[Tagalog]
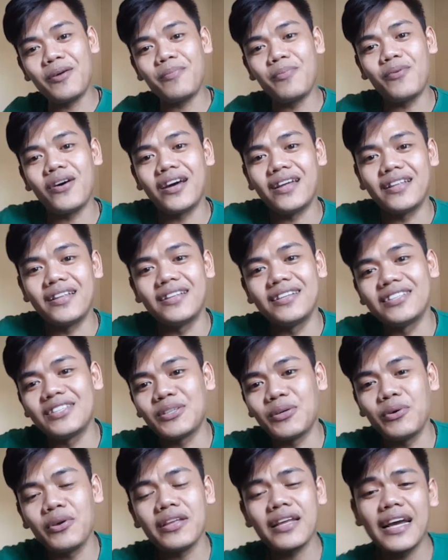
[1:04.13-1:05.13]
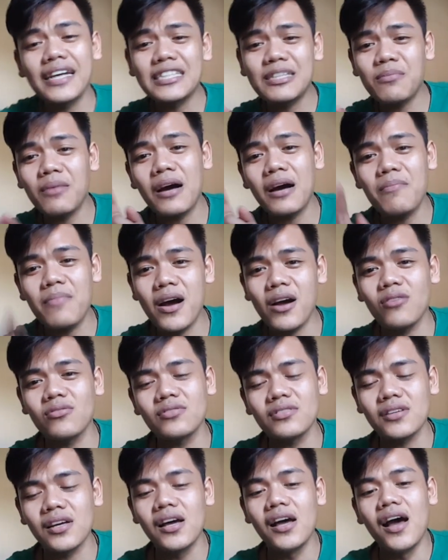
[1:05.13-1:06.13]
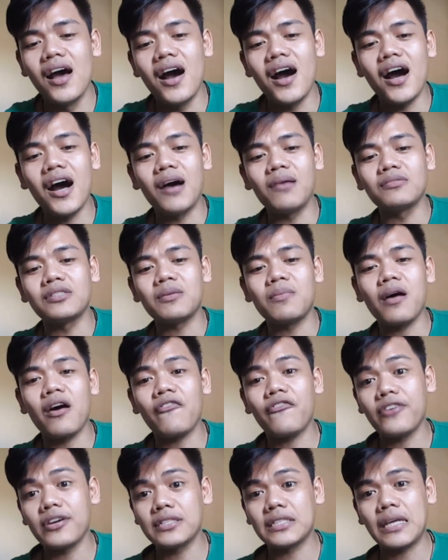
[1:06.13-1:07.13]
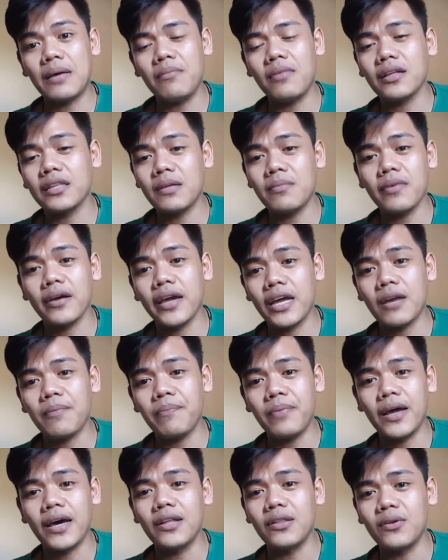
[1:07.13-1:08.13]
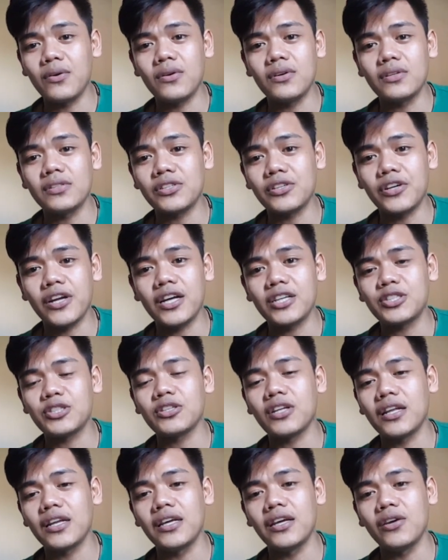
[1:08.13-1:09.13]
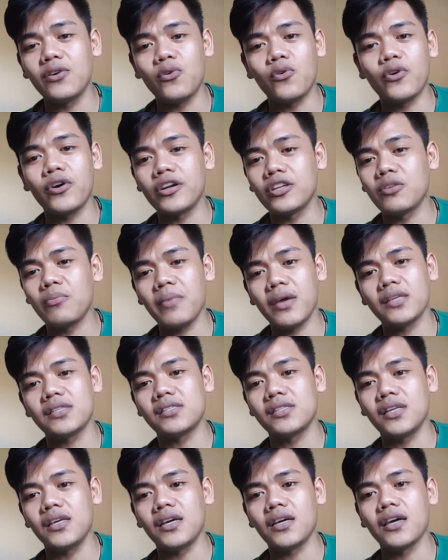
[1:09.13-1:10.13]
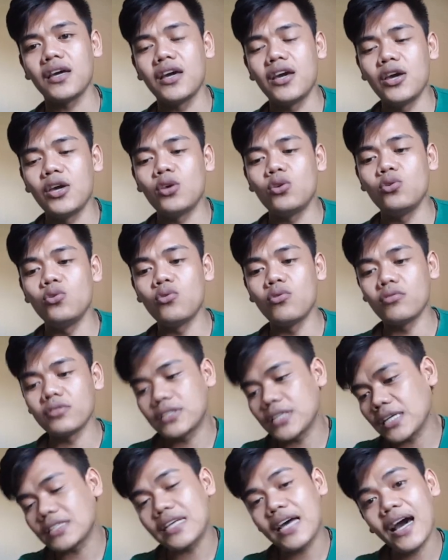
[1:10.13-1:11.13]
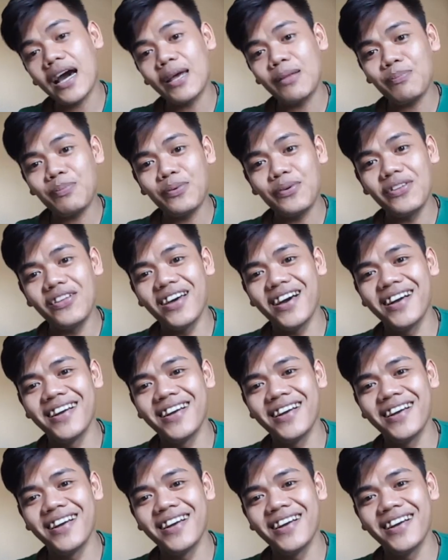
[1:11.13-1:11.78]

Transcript: upuan. So yun guys, sa mga bagong, um, sa mga first time lang din mag-aeroplano, internationally or domestic, yung saksakan po ng,